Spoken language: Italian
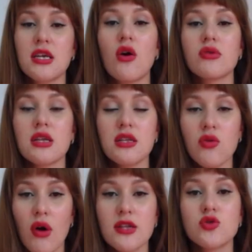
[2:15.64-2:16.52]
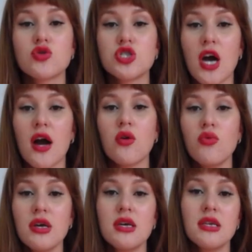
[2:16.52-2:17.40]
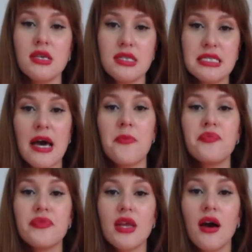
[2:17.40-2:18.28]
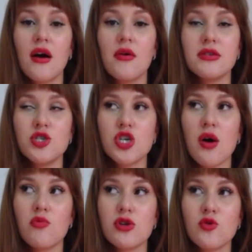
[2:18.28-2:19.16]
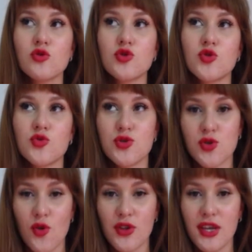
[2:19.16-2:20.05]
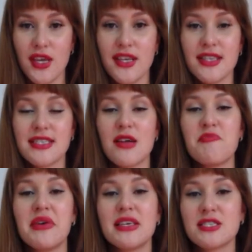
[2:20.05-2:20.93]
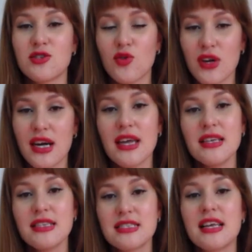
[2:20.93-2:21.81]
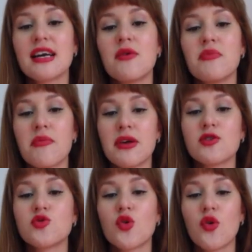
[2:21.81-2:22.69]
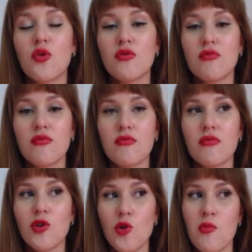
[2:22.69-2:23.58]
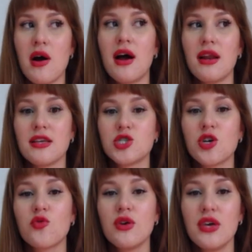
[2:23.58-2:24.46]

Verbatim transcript: 84, già qui inizia diciamo, ricostruzione, inizia la perestroica, inizia il cambiamento globale, già qui